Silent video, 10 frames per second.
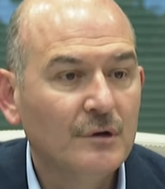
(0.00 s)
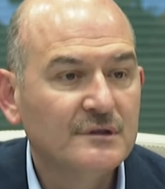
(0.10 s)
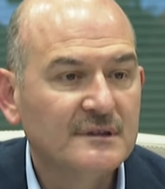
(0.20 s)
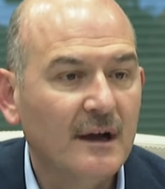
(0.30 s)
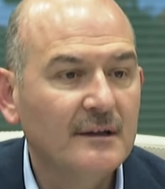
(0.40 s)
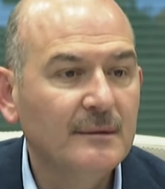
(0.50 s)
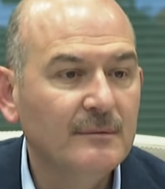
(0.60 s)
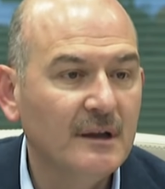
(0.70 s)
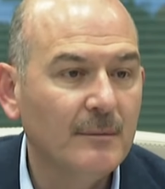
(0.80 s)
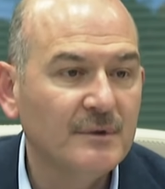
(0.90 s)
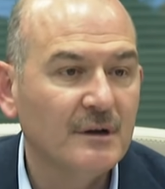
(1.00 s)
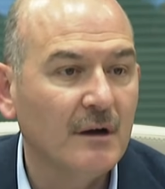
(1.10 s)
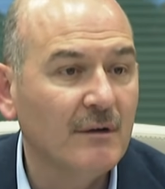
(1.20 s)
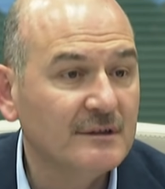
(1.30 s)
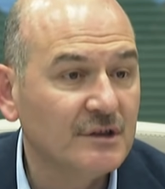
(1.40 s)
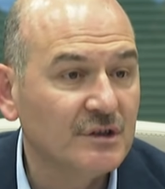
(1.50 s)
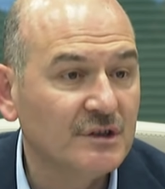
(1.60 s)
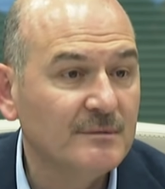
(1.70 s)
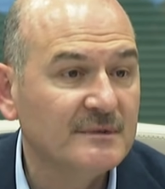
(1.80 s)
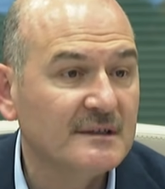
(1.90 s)
sağlayayım diye bir avantaja
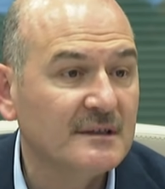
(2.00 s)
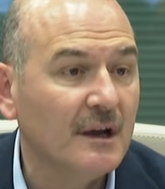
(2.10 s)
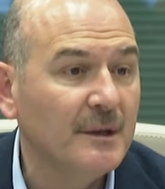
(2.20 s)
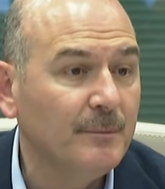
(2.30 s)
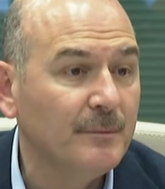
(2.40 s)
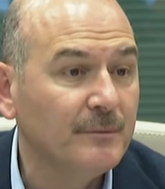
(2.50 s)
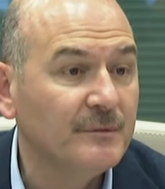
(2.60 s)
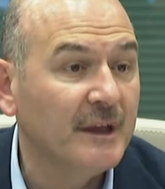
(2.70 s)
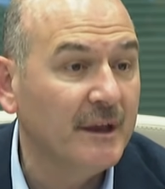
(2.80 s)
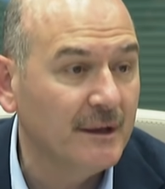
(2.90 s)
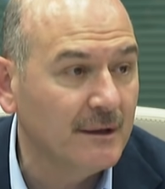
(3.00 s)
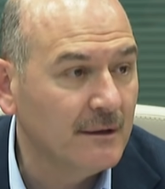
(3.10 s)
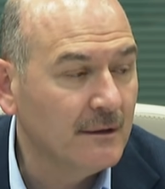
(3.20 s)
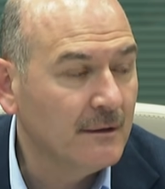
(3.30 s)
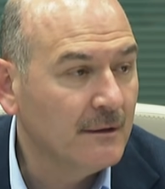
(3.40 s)
kimse sahip değil.